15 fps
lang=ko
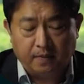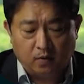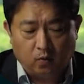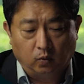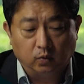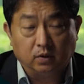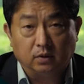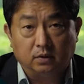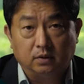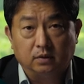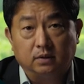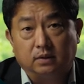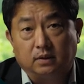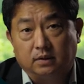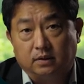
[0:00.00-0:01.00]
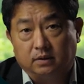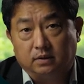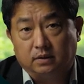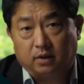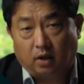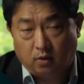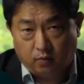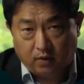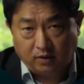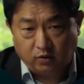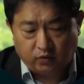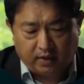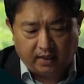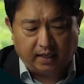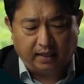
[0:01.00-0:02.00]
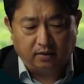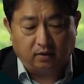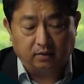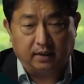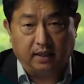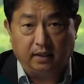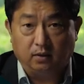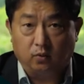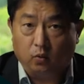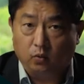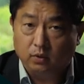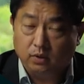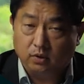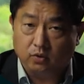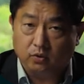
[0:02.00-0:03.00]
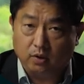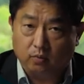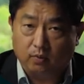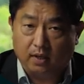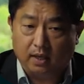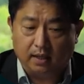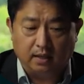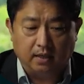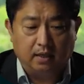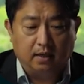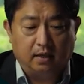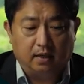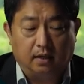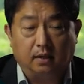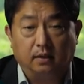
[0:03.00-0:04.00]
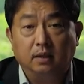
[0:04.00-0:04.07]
오늘은 그 결과주의의 한 형태인 공리주의와 어,